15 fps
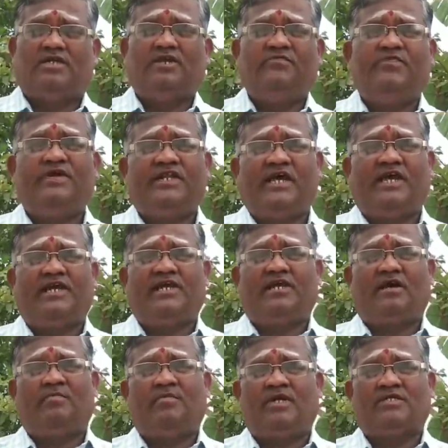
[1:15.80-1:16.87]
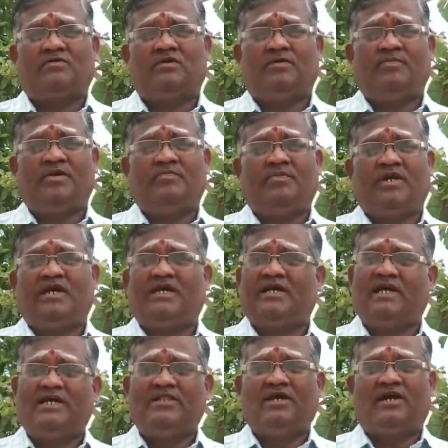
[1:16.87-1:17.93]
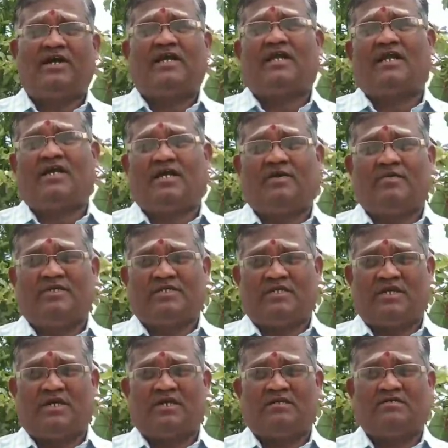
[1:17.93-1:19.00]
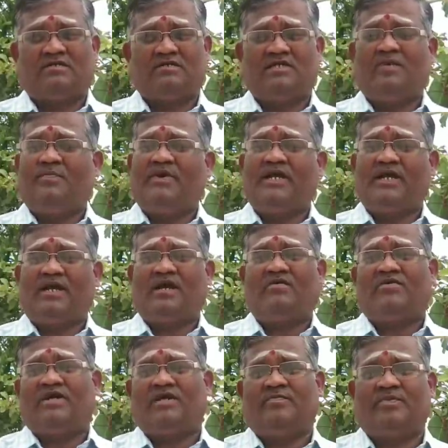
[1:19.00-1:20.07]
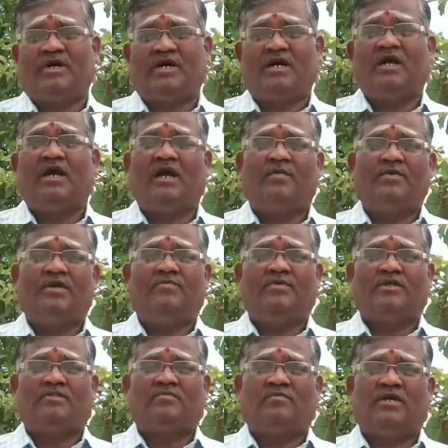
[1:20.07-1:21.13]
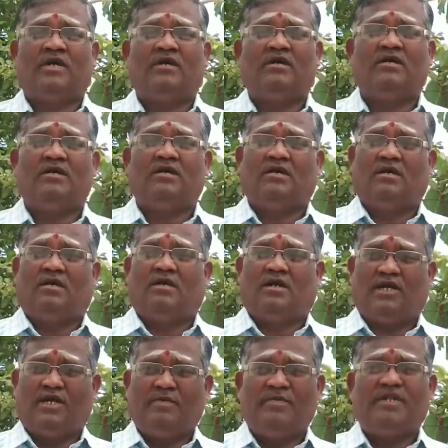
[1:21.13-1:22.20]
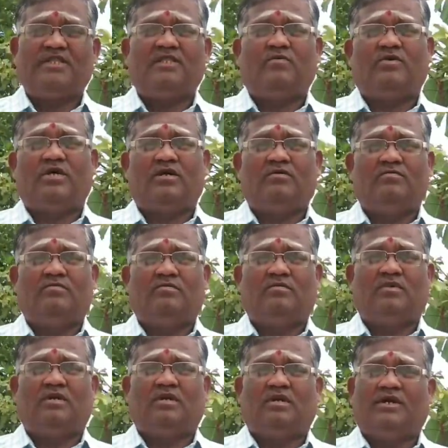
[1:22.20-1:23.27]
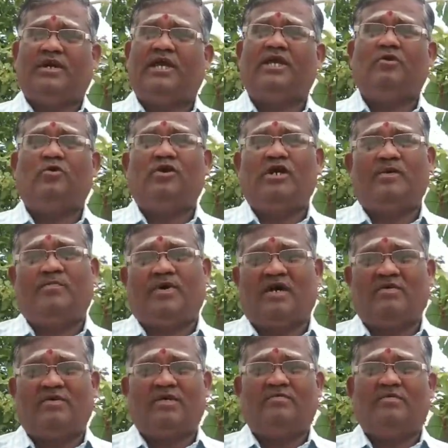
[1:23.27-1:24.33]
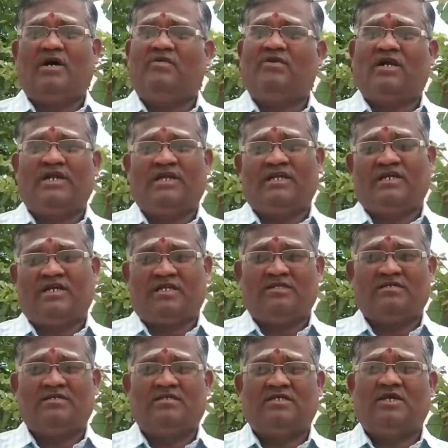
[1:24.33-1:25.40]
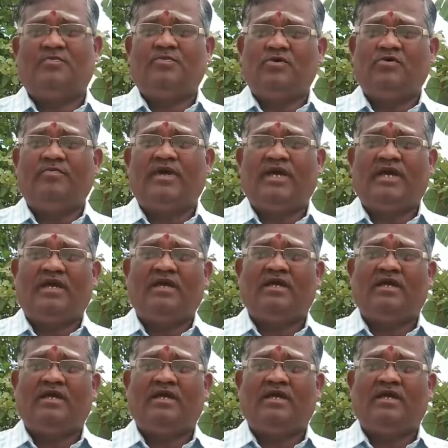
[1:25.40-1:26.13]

இன்ஃபீரியாரிட்டி காம்ப்ளெக்ஸ் உள்ள பீப்புளை எளிதாக அடையாளம் கண்டுபிடிச்சிக்கலாம் எப்படியெல்லாம் அவங்க இருப்பாங்க அப்படின்னு பார்த்தோம்னா நிமிர்ந்த உடலும் நேர்கொண்ட பார்வையும் அவங்கள்ட்ட இருக்காது எப்போவுமே